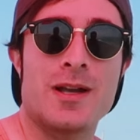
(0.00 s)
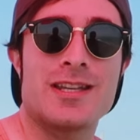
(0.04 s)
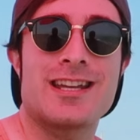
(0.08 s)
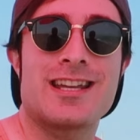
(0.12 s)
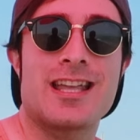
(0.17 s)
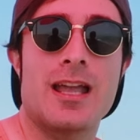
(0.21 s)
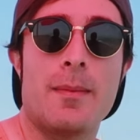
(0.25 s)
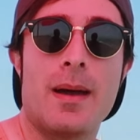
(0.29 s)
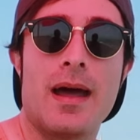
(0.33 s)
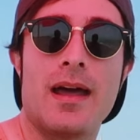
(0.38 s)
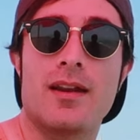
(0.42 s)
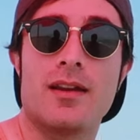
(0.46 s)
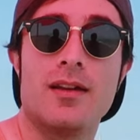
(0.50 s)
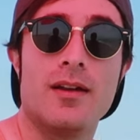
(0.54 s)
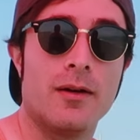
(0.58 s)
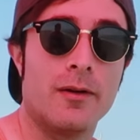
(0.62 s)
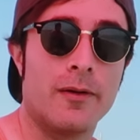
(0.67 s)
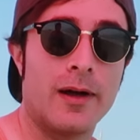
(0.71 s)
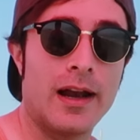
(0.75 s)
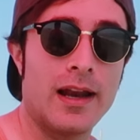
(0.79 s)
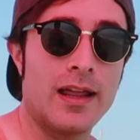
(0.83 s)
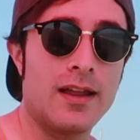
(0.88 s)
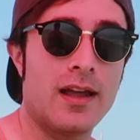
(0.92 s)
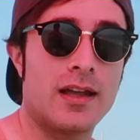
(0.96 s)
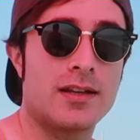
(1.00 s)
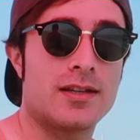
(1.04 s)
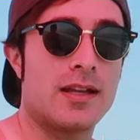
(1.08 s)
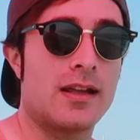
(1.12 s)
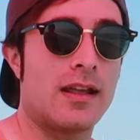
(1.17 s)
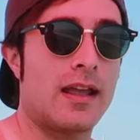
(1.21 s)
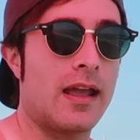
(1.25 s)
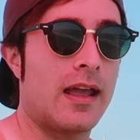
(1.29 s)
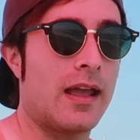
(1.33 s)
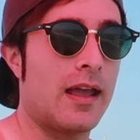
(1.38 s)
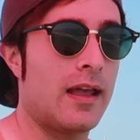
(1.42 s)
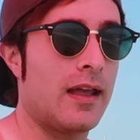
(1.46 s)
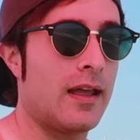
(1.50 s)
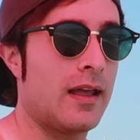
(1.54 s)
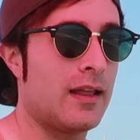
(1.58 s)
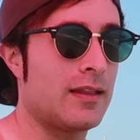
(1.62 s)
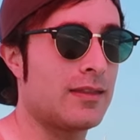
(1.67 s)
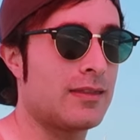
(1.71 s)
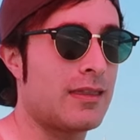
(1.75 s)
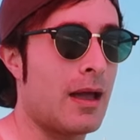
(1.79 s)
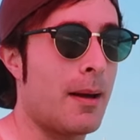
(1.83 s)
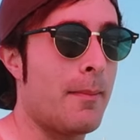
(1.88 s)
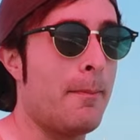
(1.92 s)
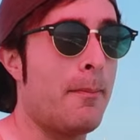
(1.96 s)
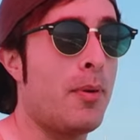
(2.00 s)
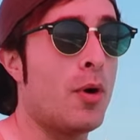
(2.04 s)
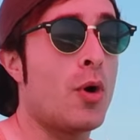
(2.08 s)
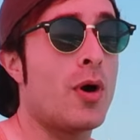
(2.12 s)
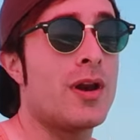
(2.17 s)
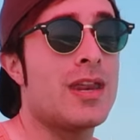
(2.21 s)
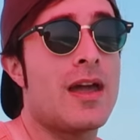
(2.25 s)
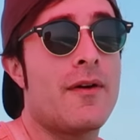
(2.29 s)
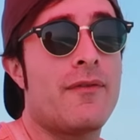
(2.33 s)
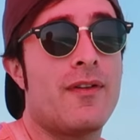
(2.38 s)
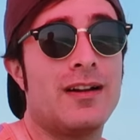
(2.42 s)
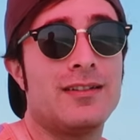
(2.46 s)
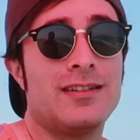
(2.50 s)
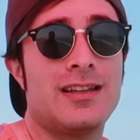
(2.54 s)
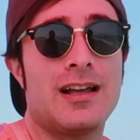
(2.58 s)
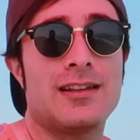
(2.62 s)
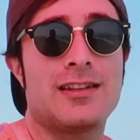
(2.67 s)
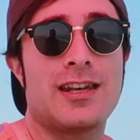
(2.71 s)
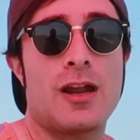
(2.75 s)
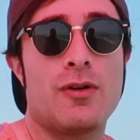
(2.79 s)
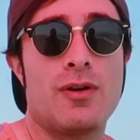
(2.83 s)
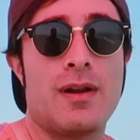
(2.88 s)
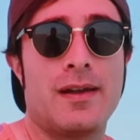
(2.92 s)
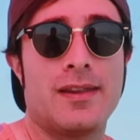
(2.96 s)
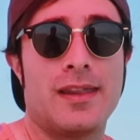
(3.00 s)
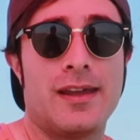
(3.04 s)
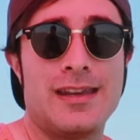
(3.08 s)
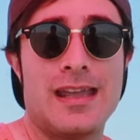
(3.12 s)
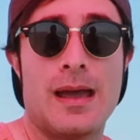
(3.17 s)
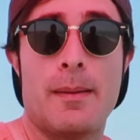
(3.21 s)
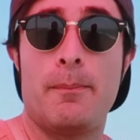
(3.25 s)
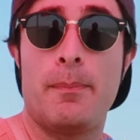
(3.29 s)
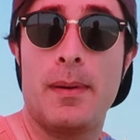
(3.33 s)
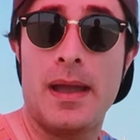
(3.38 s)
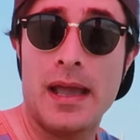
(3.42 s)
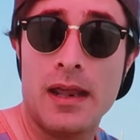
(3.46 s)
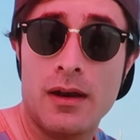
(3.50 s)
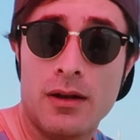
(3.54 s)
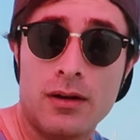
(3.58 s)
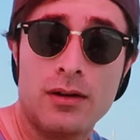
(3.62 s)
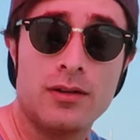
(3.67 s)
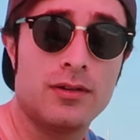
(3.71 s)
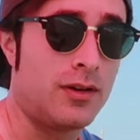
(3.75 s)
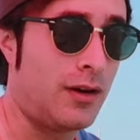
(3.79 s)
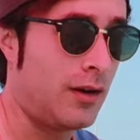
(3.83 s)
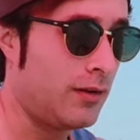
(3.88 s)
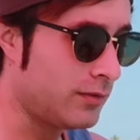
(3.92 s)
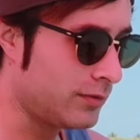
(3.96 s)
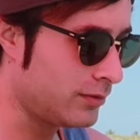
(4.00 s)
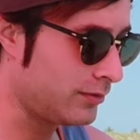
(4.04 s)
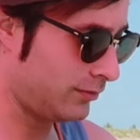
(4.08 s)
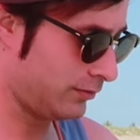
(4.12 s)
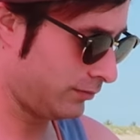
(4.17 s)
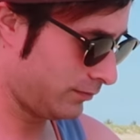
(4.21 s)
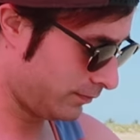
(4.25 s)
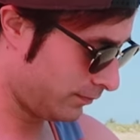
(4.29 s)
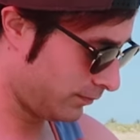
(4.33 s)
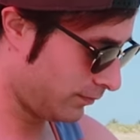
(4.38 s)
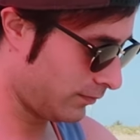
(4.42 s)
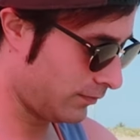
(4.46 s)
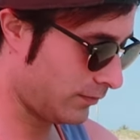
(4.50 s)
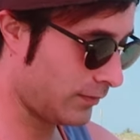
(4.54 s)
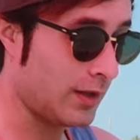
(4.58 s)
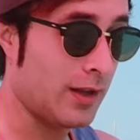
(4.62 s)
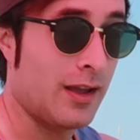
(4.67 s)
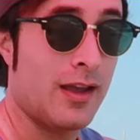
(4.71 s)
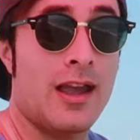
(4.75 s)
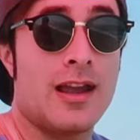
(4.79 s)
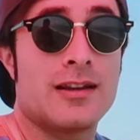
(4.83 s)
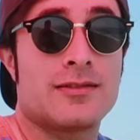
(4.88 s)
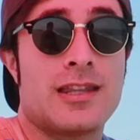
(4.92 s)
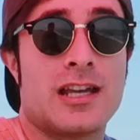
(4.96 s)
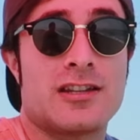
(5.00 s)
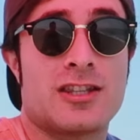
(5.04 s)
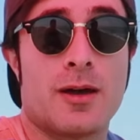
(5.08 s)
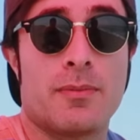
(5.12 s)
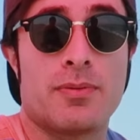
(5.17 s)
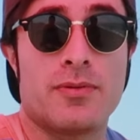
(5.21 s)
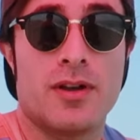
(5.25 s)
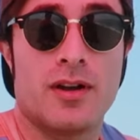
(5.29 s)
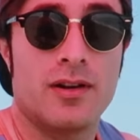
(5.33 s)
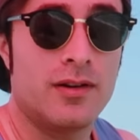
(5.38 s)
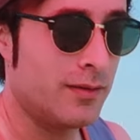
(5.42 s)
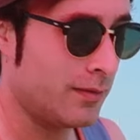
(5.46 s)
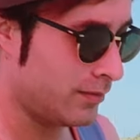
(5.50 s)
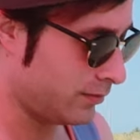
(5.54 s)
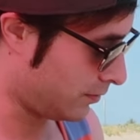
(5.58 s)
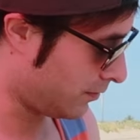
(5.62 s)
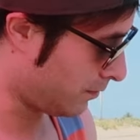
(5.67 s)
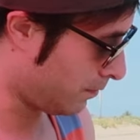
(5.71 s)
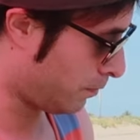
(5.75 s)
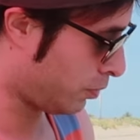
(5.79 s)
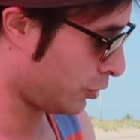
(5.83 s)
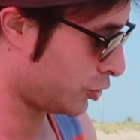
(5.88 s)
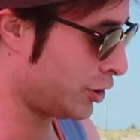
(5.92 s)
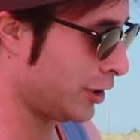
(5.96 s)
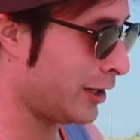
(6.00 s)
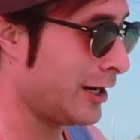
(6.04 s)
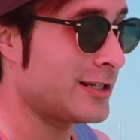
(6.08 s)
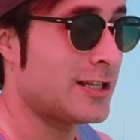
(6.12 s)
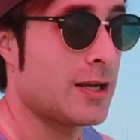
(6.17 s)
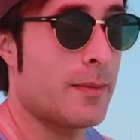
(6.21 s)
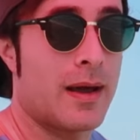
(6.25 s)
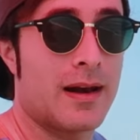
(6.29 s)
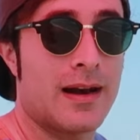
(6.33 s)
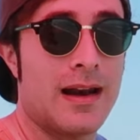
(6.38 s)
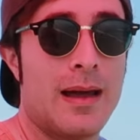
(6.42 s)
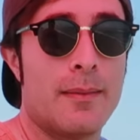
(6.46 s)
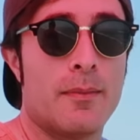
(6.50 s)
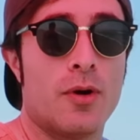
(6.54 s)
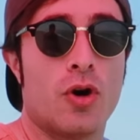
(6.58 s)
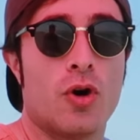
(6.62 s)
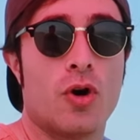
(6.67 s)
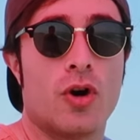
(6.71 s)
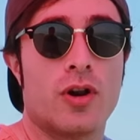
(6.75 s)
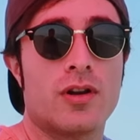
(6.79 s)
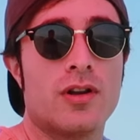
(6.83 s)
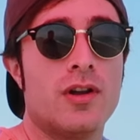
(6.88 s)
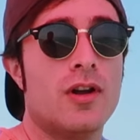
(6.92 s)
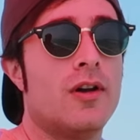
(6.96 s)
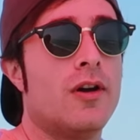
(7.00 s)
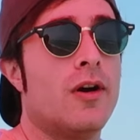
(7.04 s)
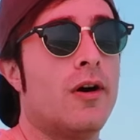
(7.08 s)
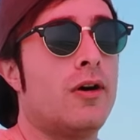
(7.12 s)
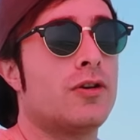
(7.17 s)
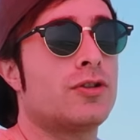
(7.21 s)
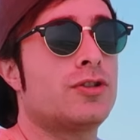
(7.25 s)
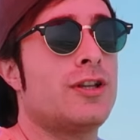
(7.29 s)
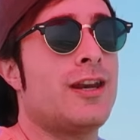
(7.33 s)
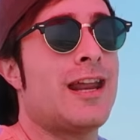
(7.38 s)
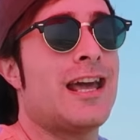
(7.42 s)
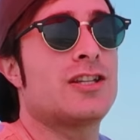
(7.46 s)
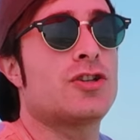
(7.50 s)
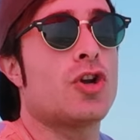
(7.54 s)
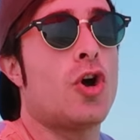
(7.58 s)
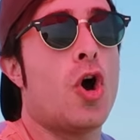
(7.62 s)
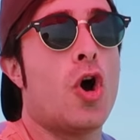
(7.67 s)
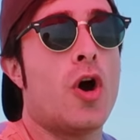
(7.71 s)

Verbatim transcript: vas a quemar, ¿vale? Así que tampoco haría falta traer una batería, pero esta es opción. Pues si queréis llevarla, a lo mejor os tiráis